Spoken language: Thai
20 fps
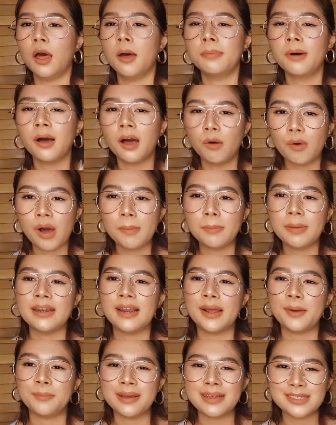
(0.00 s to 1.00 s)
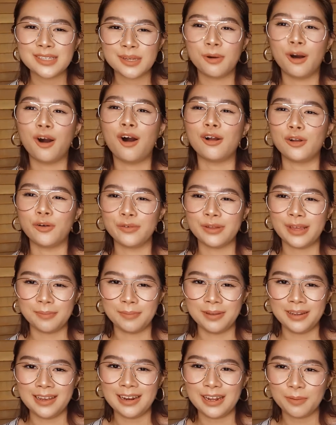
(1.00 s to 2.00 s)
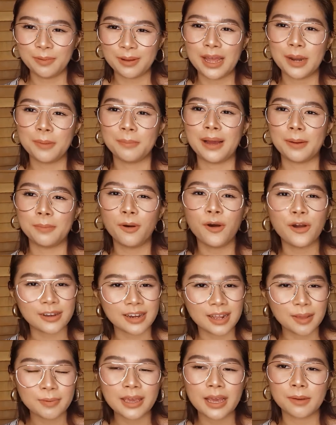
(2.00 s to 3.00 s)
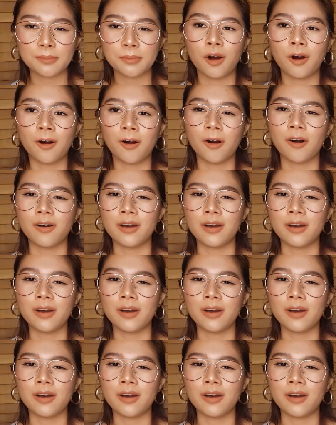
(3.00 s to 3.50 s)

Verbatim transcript: เพราะว่ามันทำให้สมองเราเนี่ยไม่ได้รับการพักผ่อนที่เพียงพอ